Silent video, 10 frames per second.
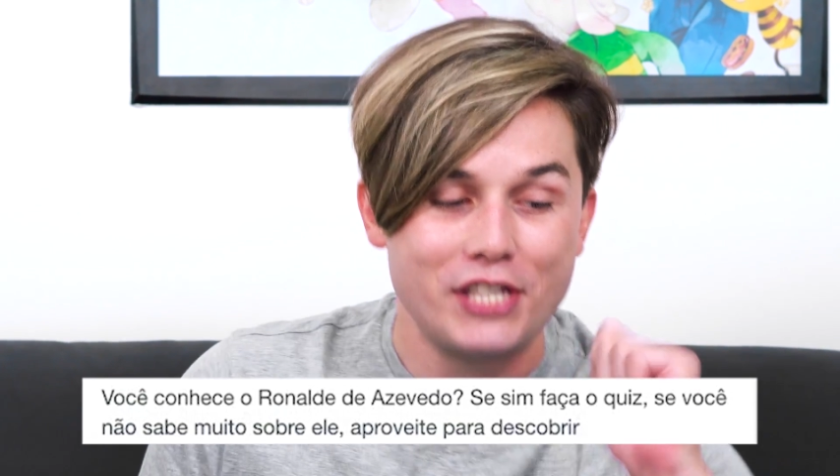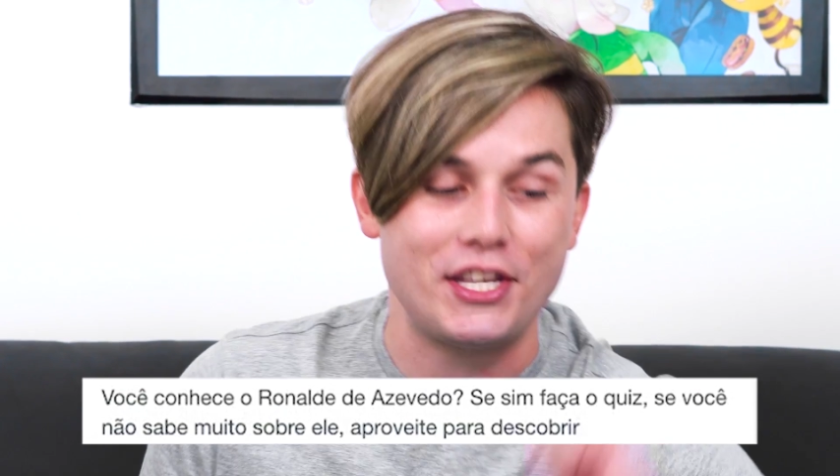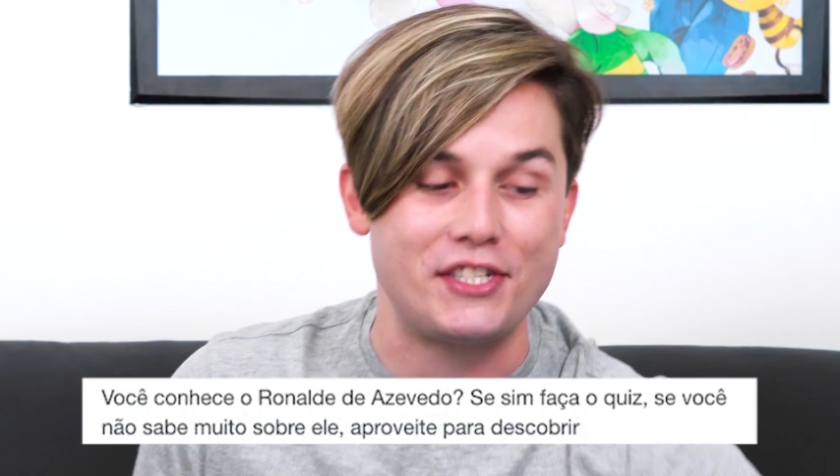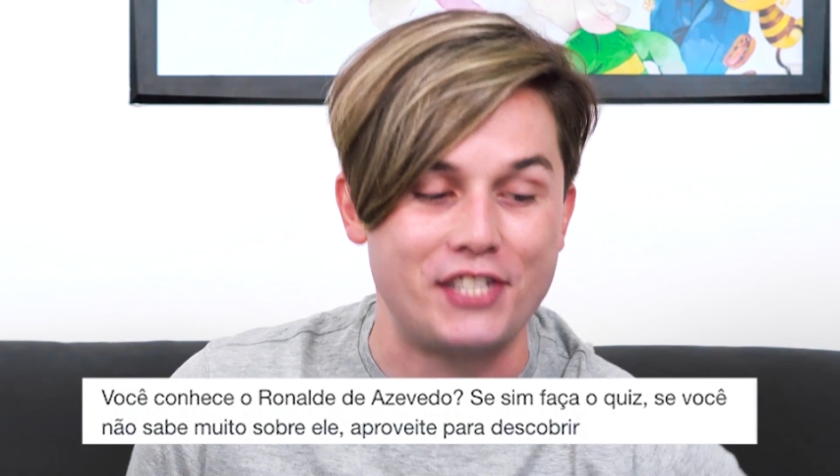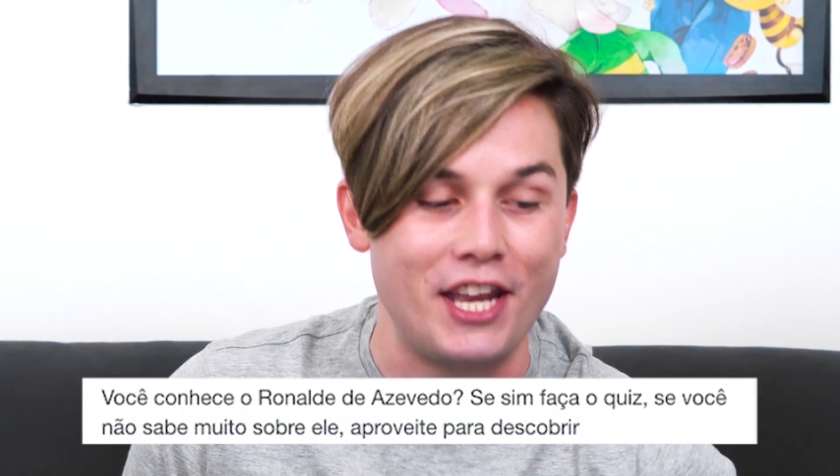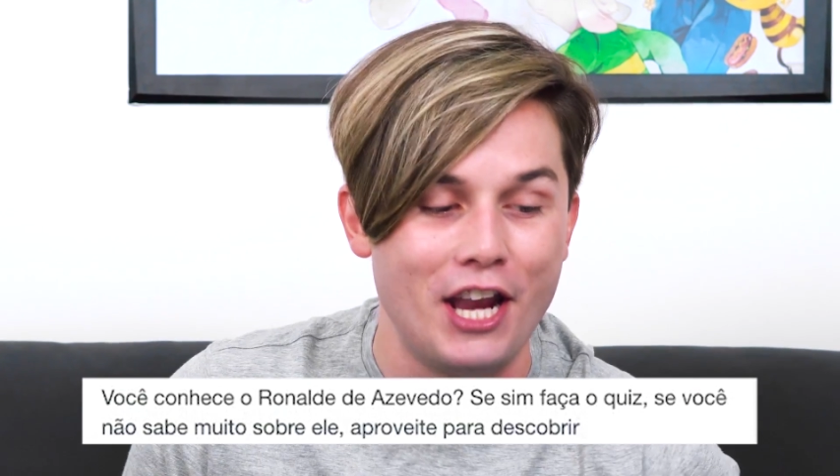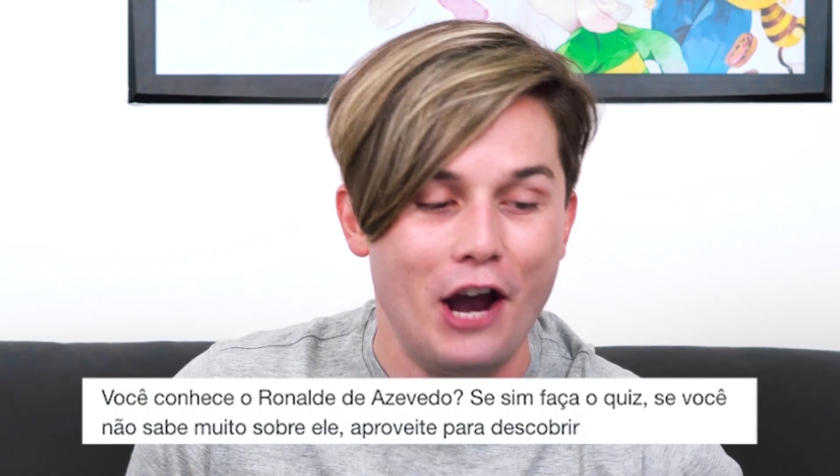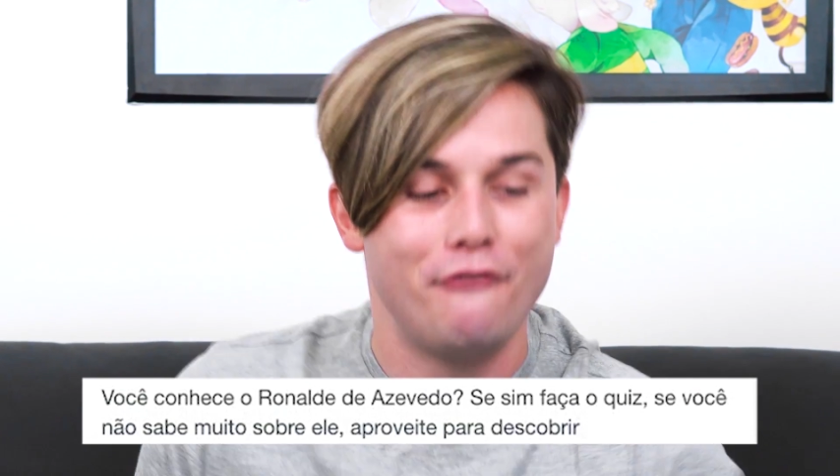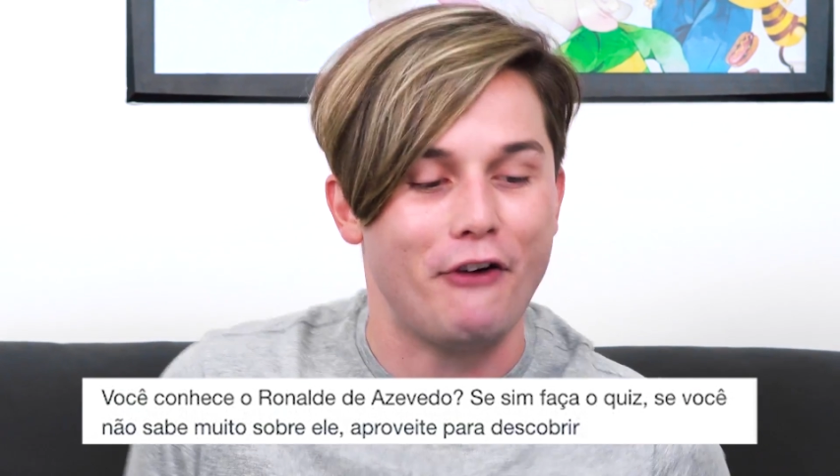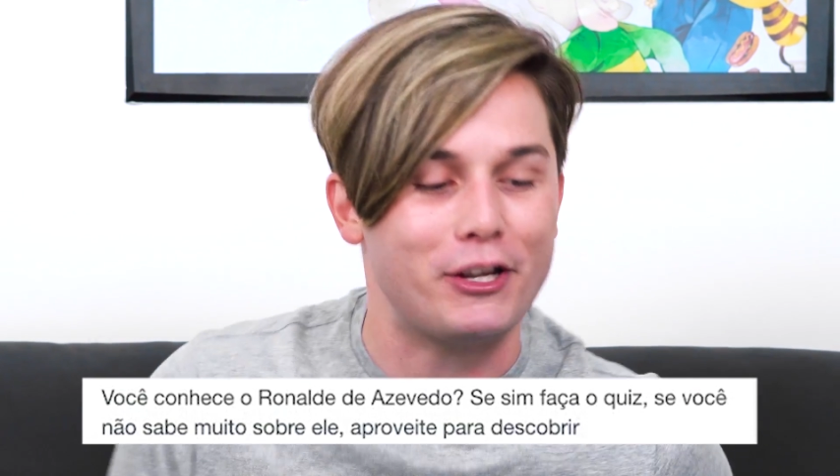Se sim,
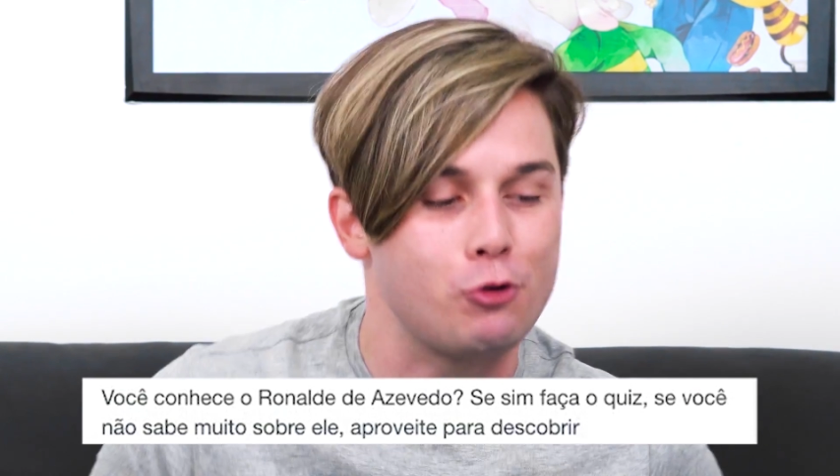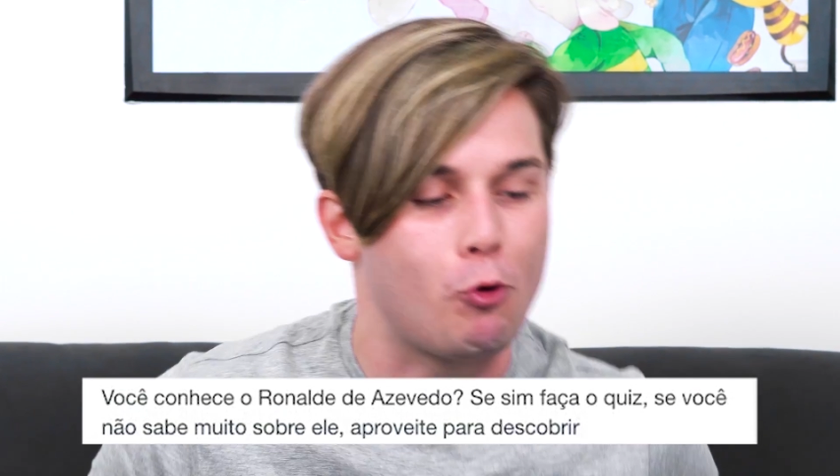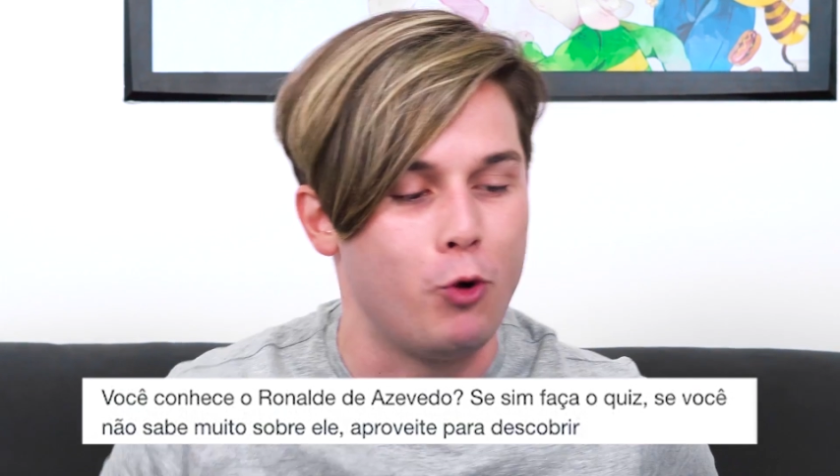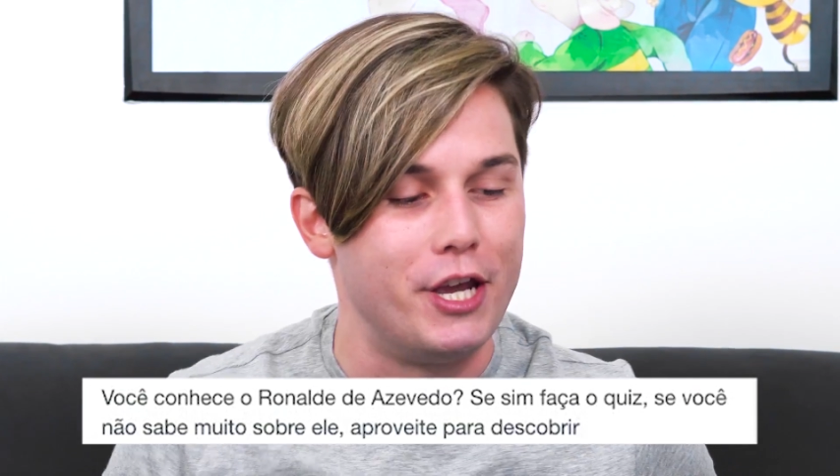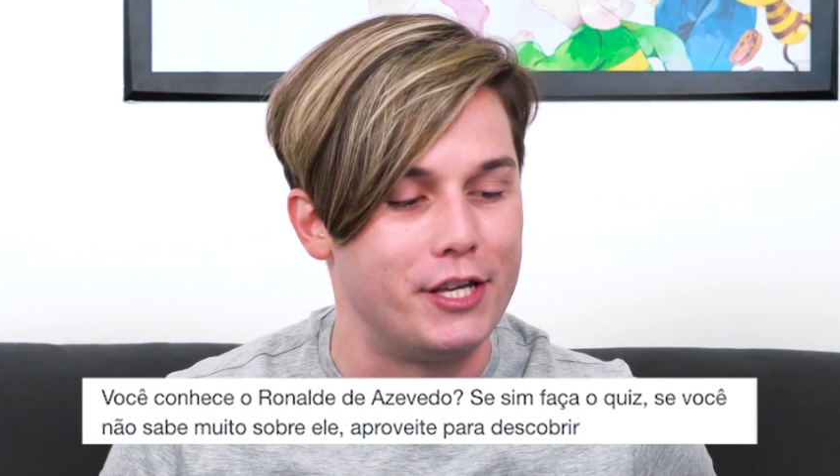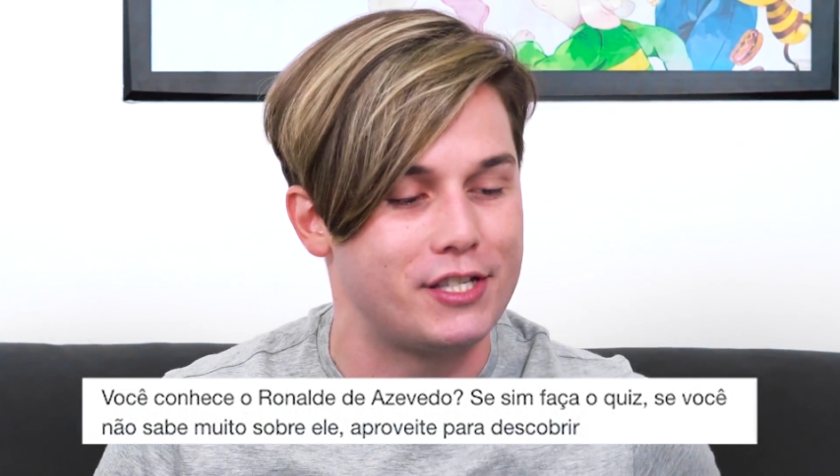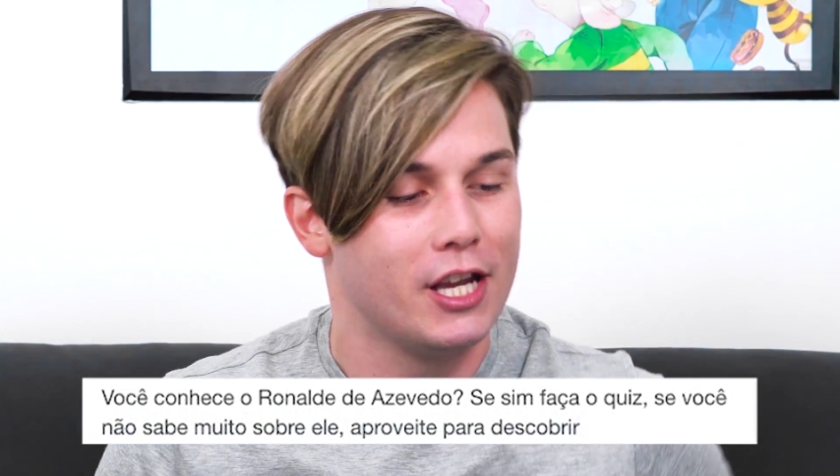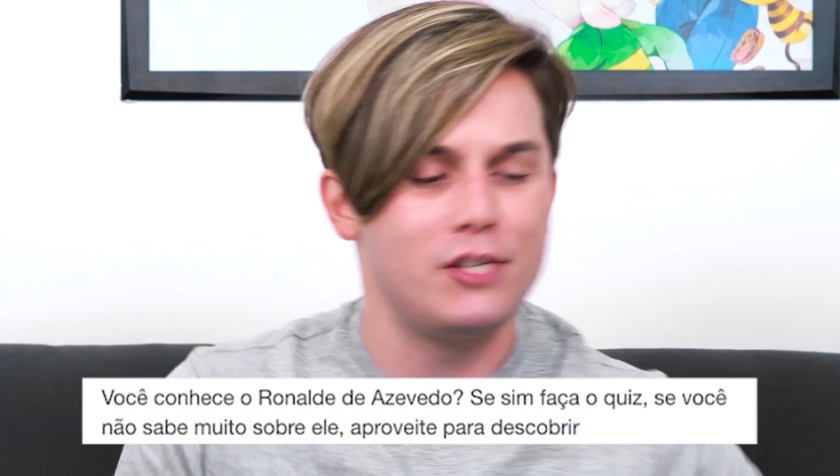faça o quiz.